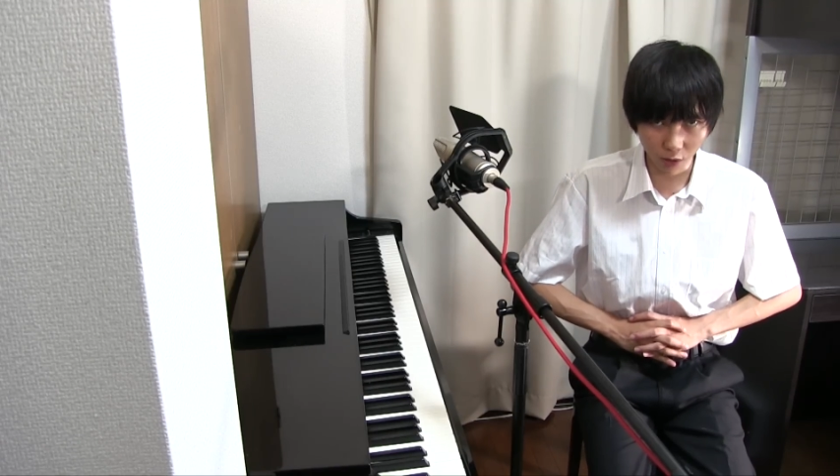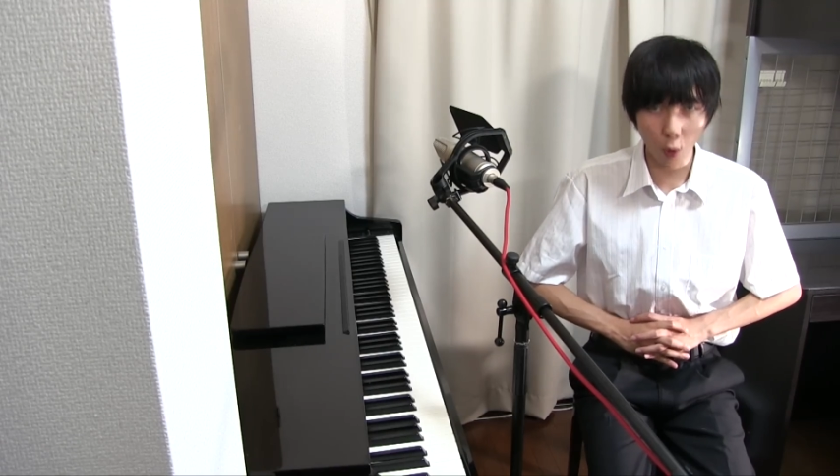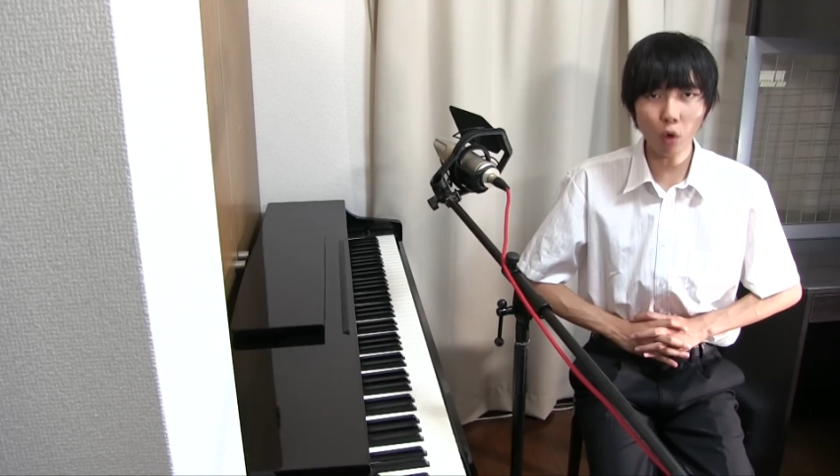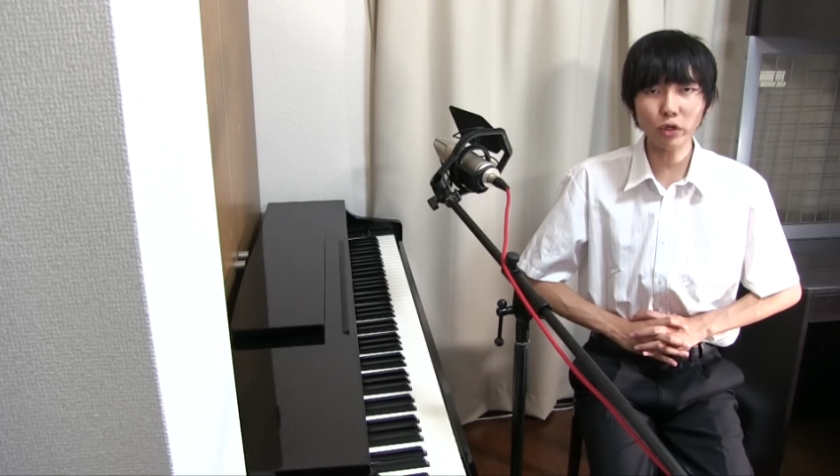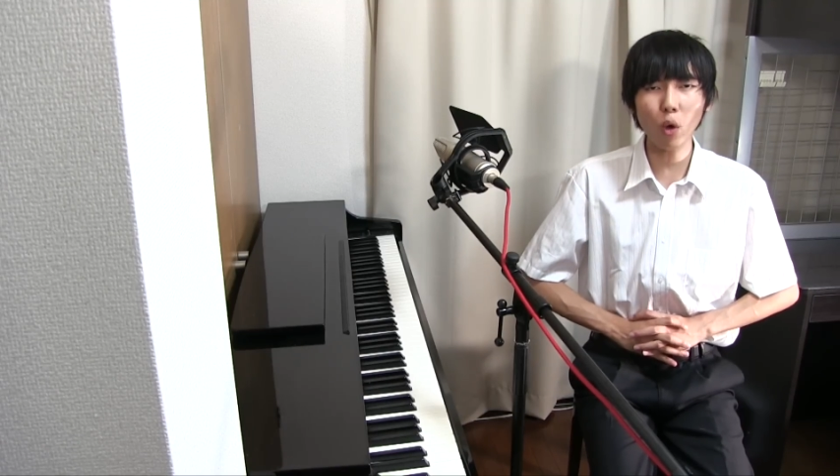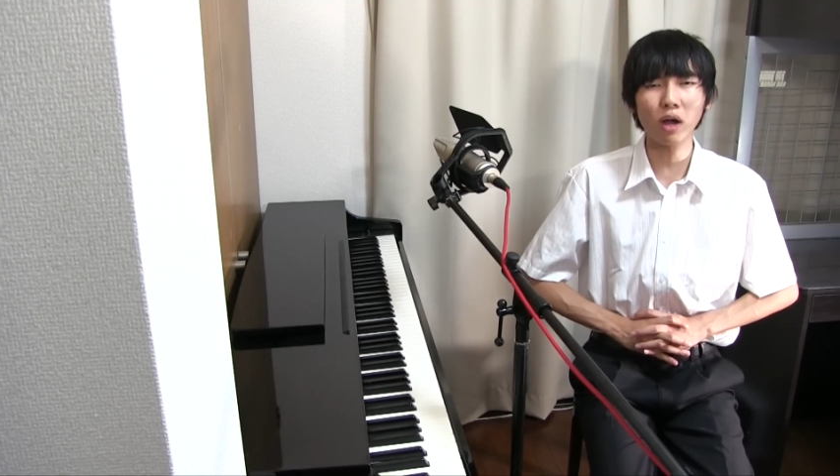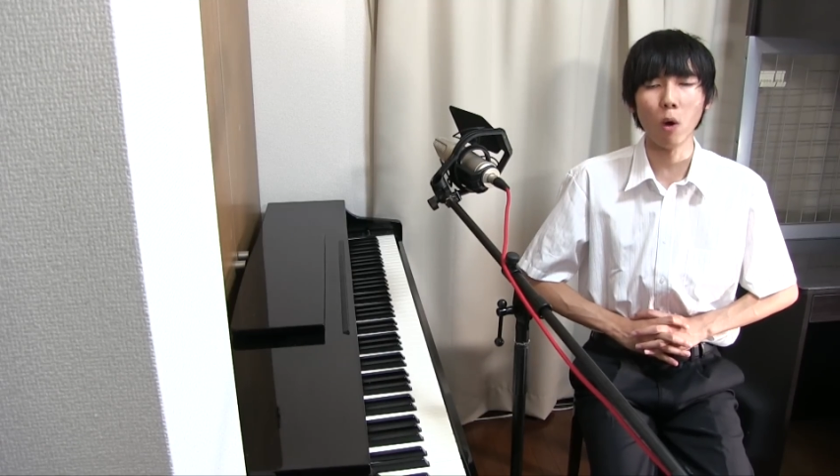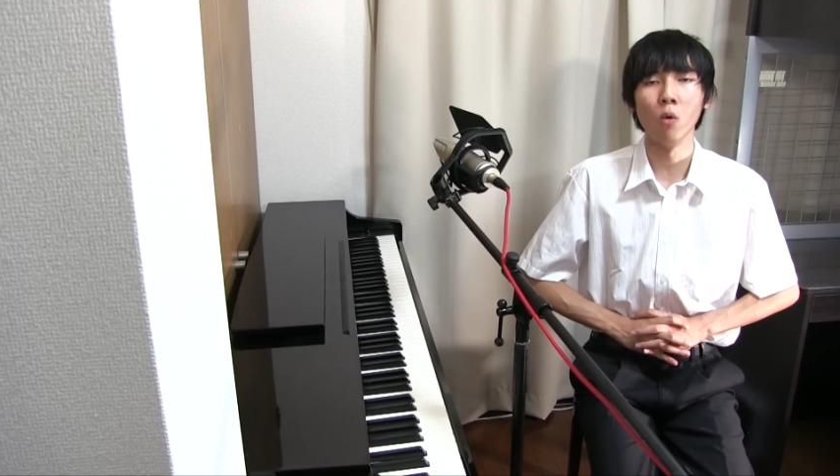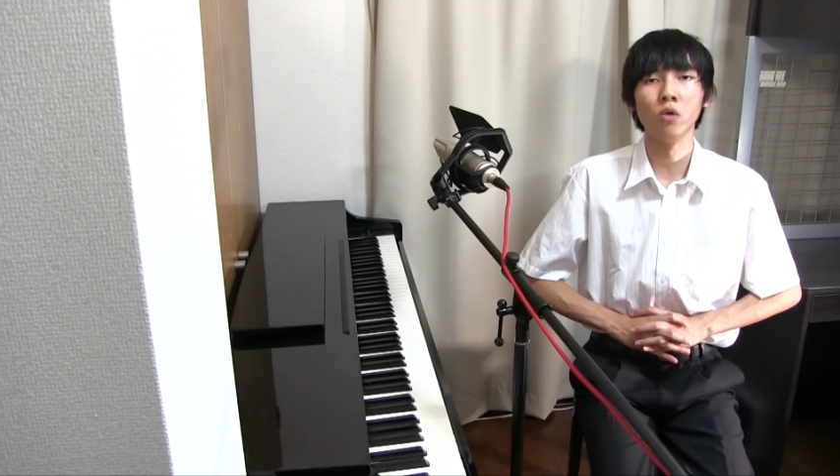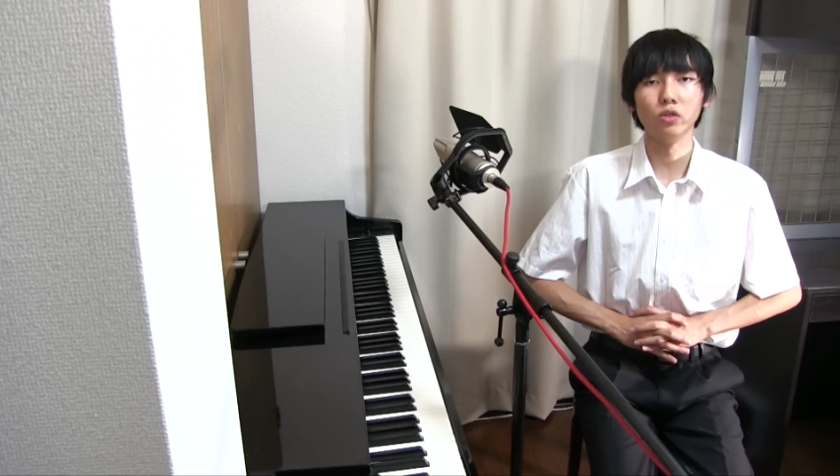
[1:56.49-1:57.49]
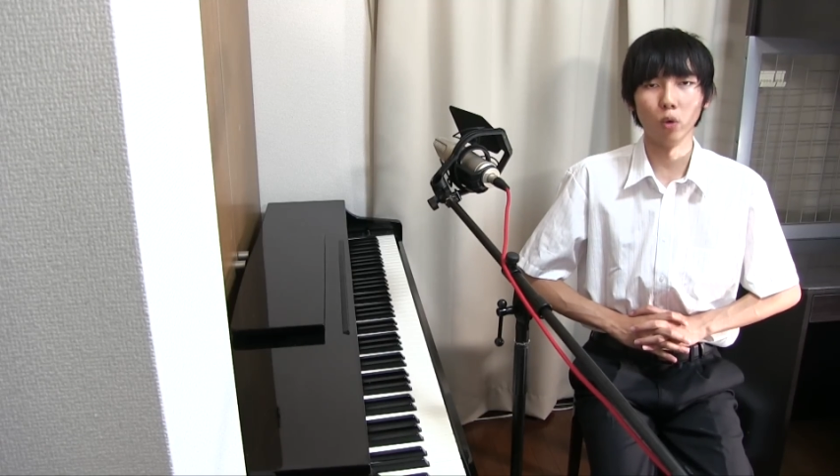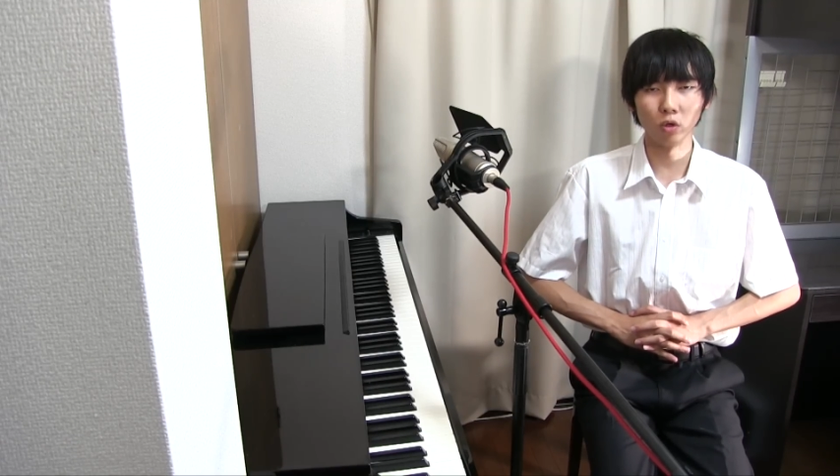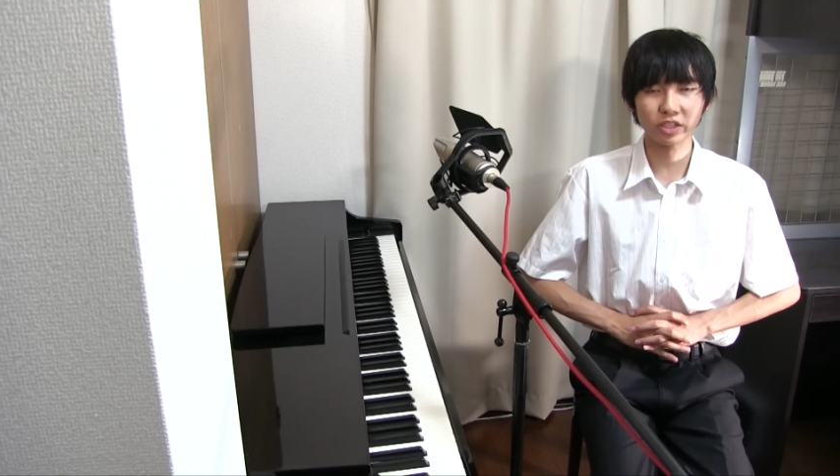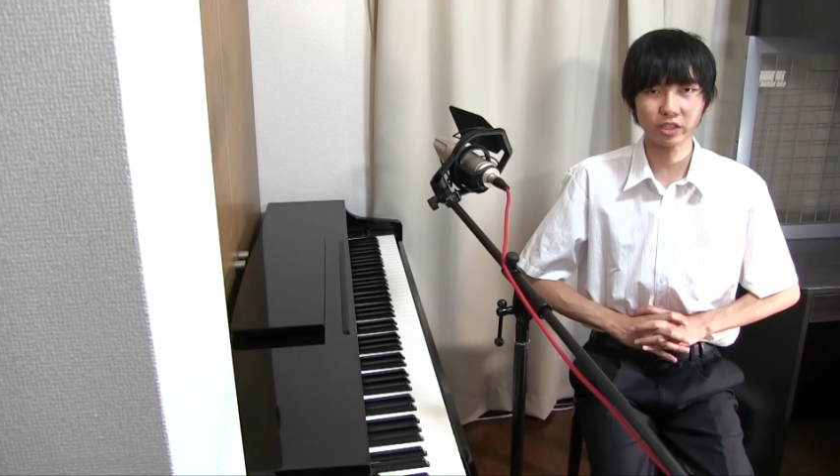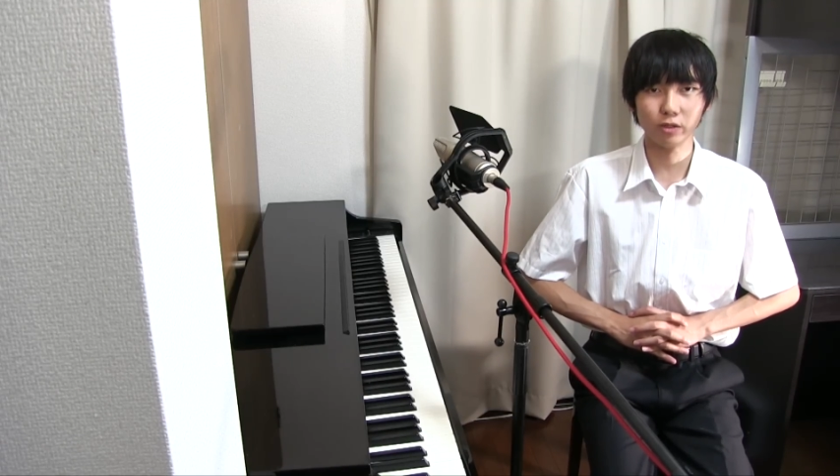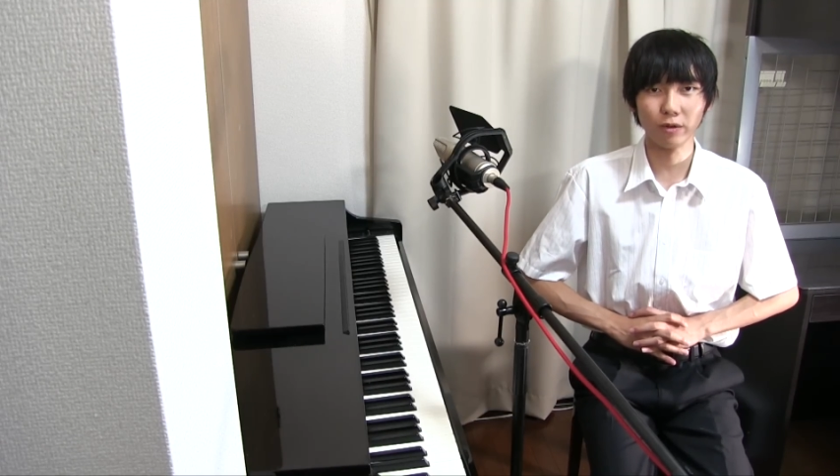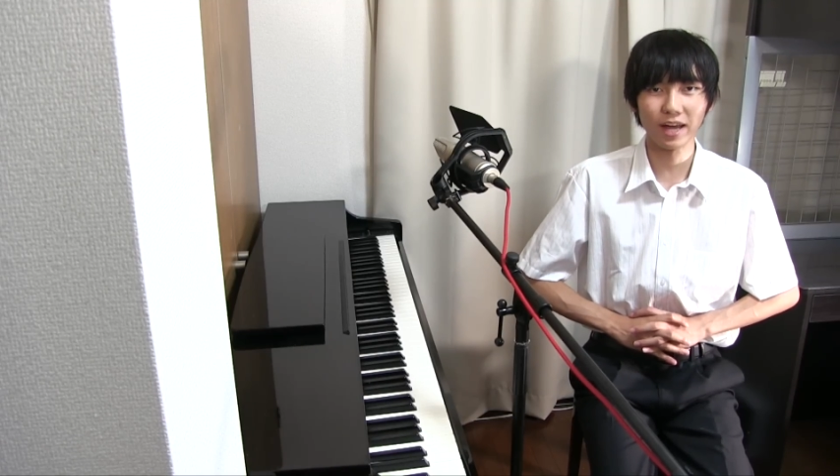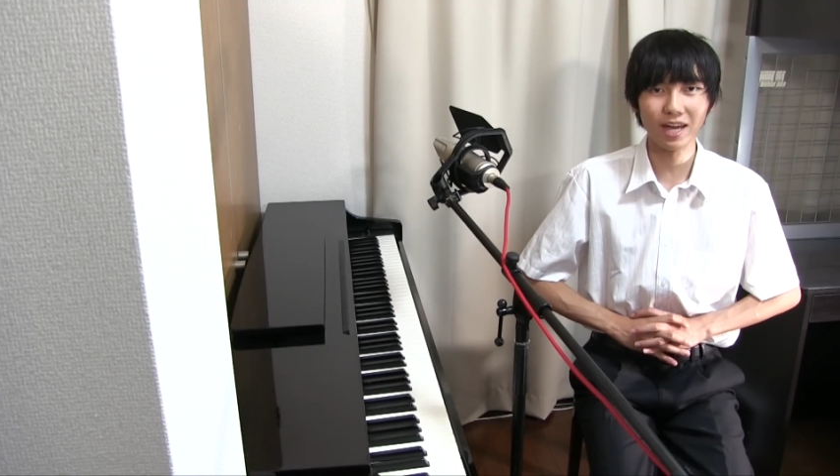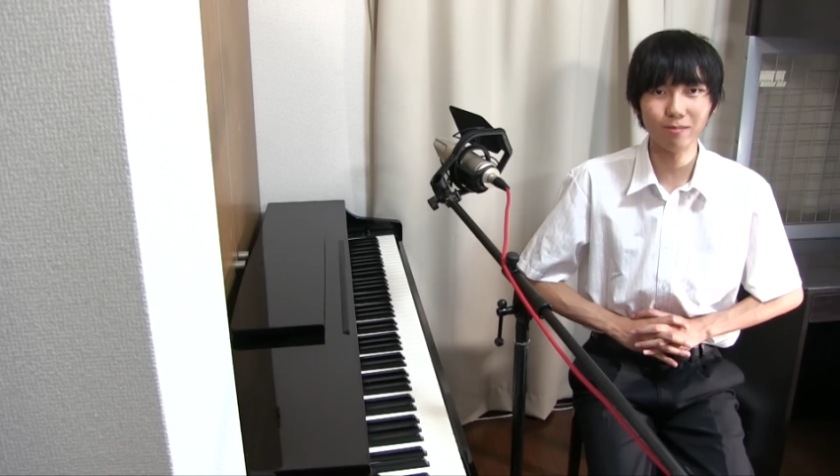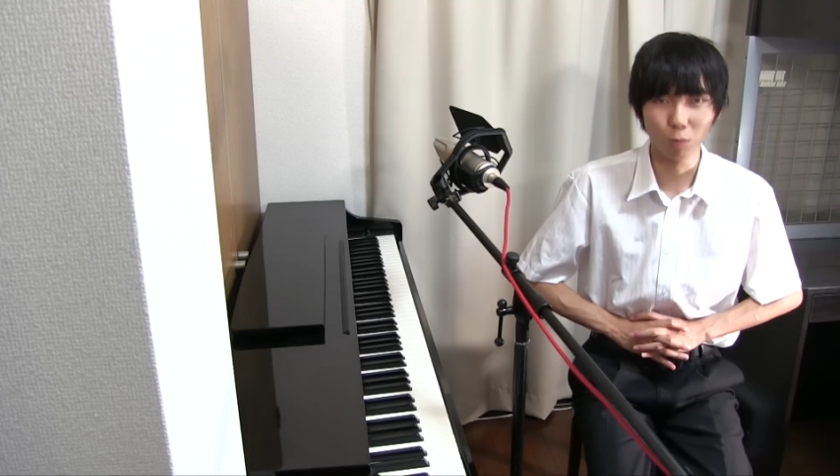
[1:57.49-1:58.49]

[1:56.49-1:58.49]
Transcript: 高評価をよろしくお願い